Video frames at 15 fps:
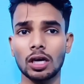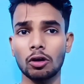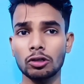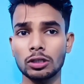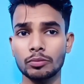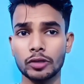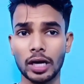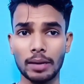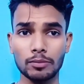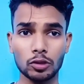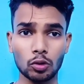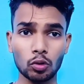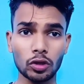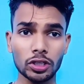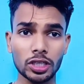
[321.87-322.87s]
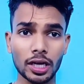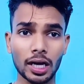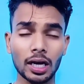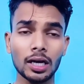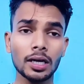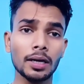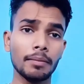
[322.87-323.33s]
और चैनल को सब्सक्राइब जरूर
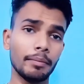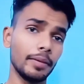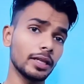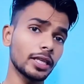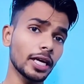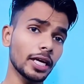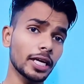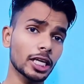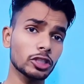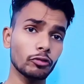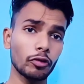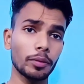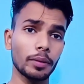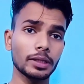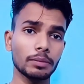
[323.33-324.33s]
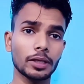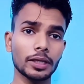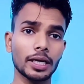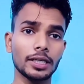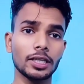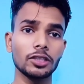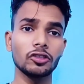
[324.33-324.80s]
कीजिएगा मिलते हैं नेक्स्ट वीडियो में तब
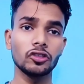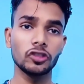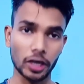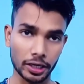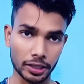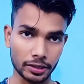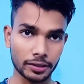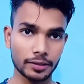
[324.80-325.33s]
तक के लिए जय